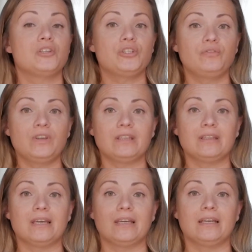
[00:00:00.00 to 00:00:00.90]

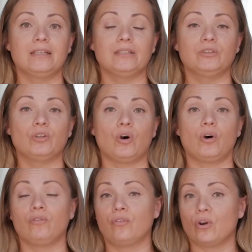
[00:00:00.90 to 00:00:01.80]
świetne e,
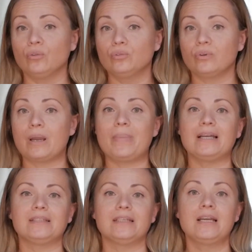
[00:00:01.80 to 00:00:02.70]
do frontu
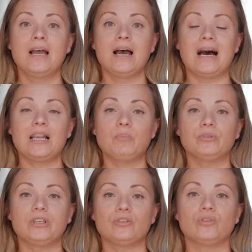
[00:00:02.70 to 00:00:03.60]
rabaty albo
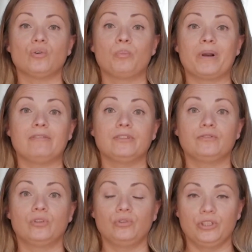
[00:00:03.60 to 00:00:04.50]
też do uprawy
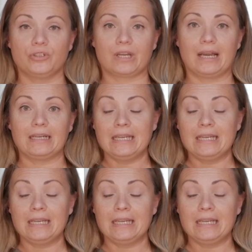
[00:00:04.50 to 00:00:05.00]
w doniczkach.